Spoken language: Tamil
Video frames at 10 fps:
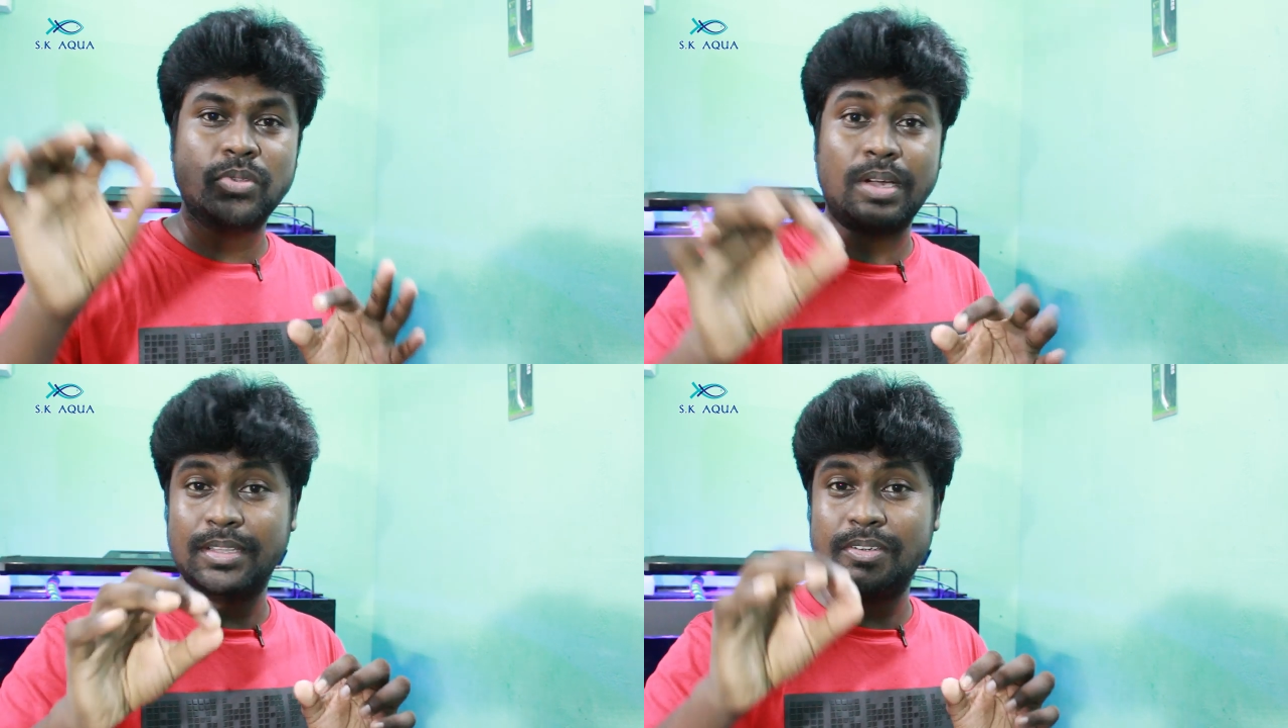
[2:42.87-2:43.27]

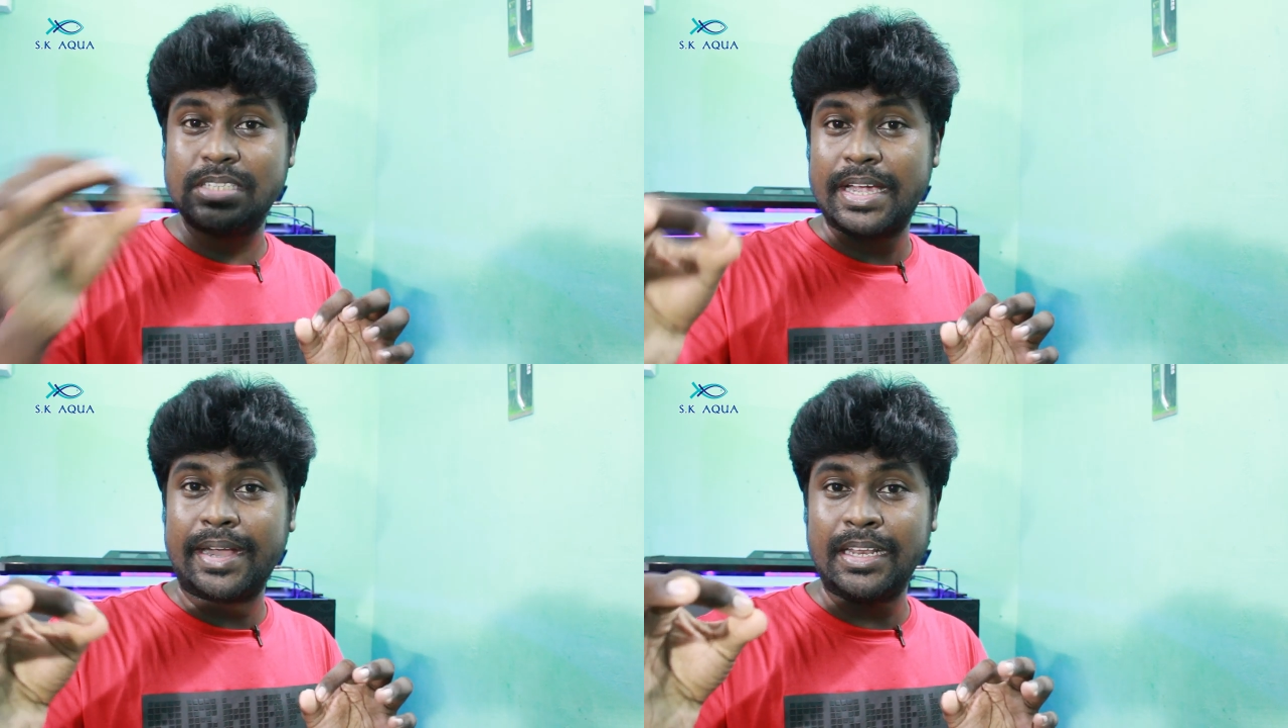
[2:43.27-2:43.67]
ஸோ அதை
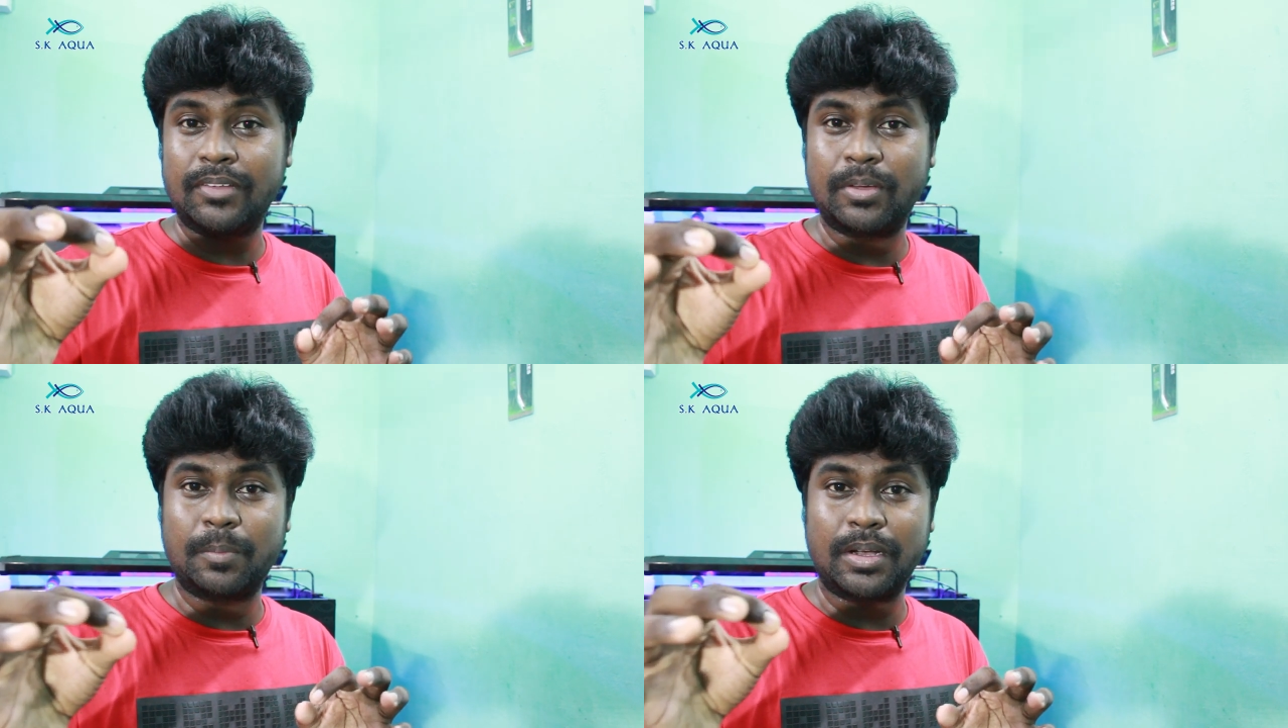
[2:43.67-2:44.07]
வச்சு
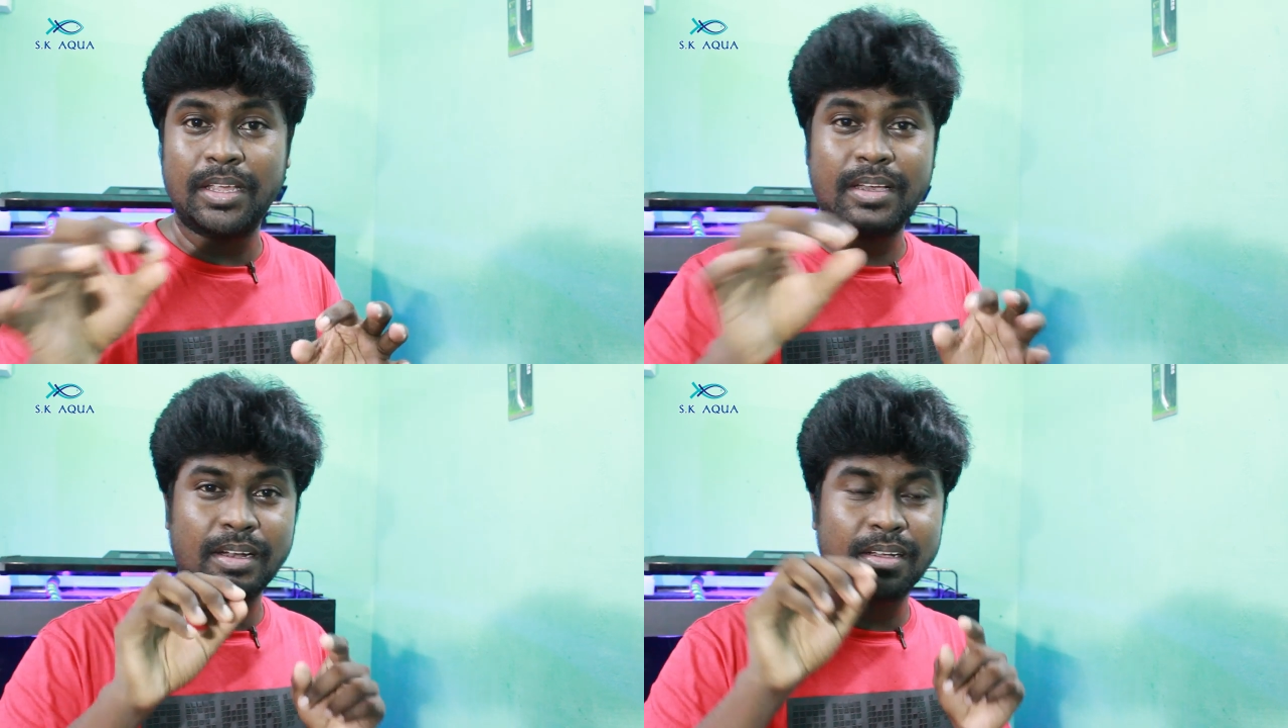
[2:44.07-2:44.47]
ஐடென்டிஃபை
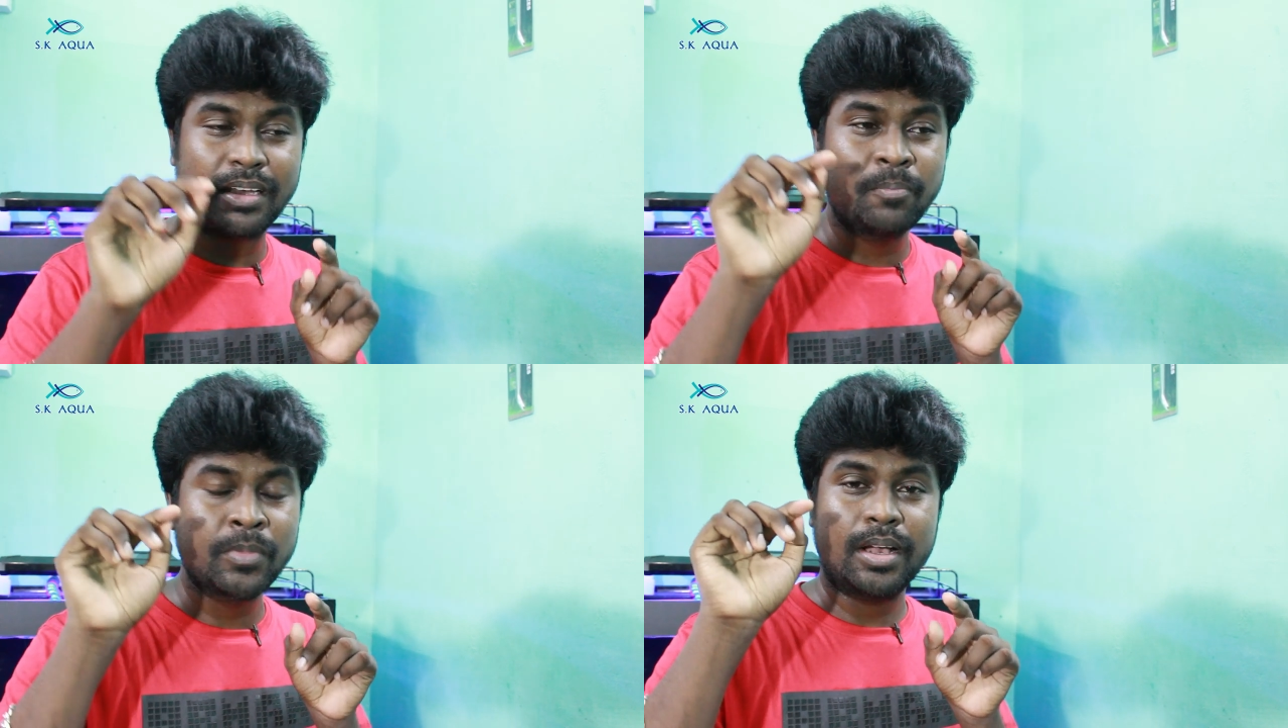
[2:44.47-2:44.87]
பண்ணி
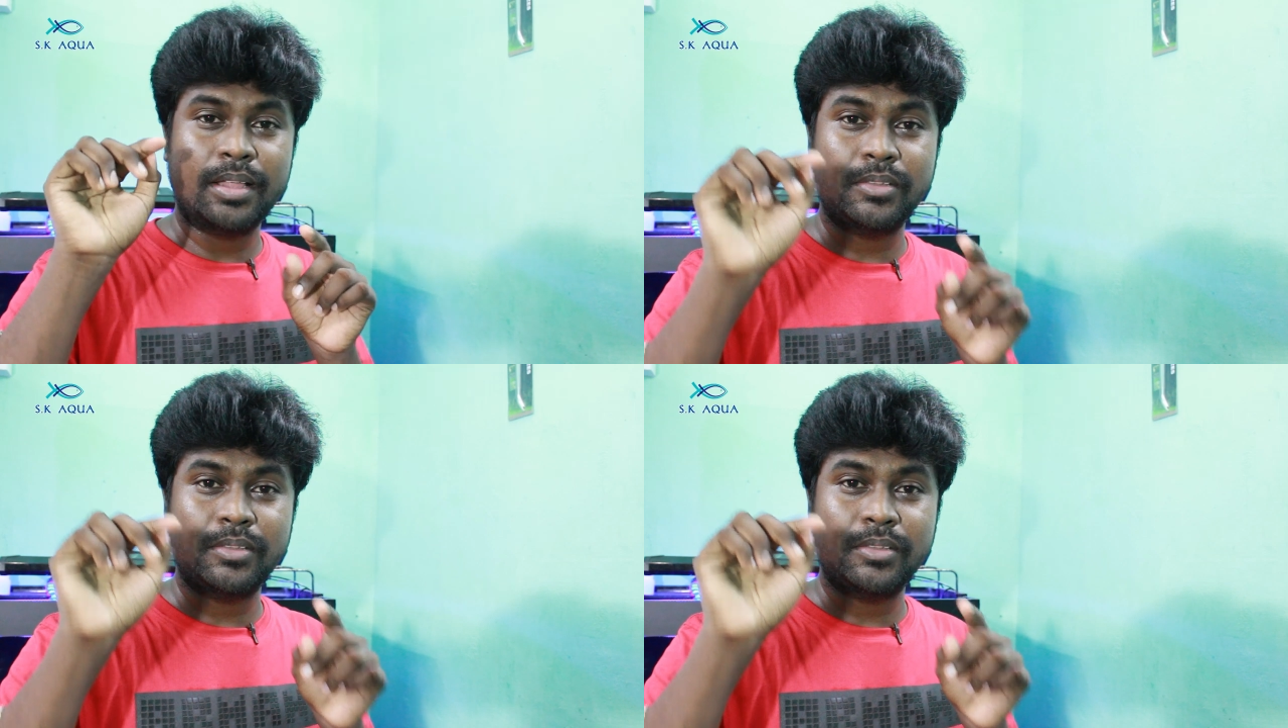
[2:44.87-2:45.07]
கரெக்டாக